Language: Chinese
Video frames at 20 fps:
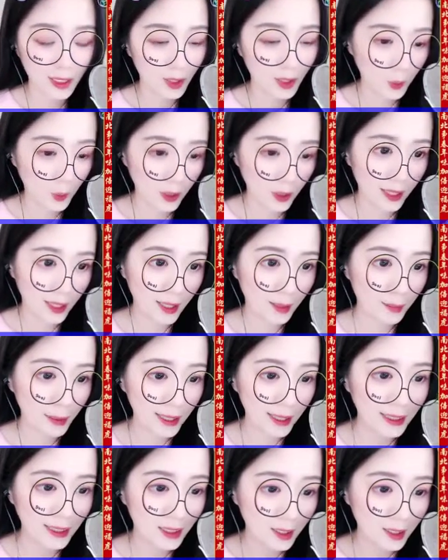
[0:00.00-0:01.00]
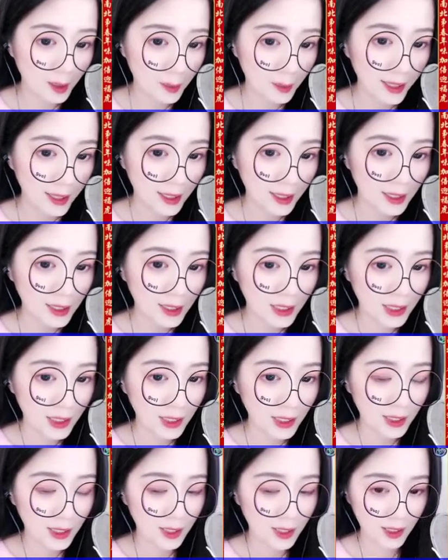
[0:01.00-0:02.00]
杨芷涵看着那一对
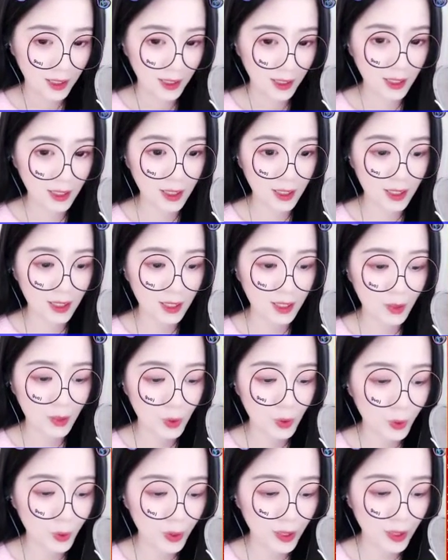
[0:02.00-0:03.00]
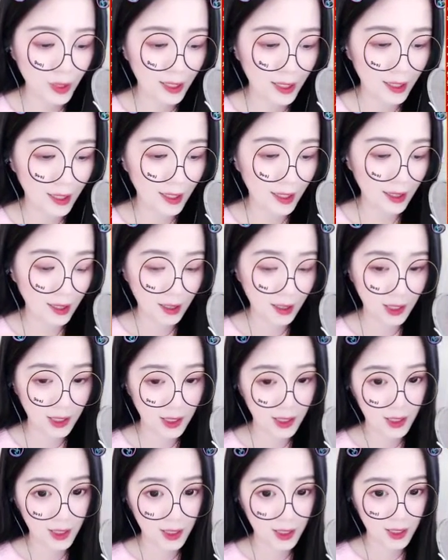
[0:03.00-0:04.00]
双双离去的背影，心
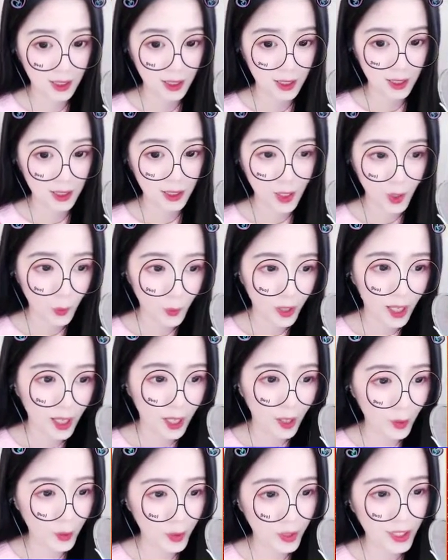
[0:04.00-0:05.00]
被瞬间撕碎。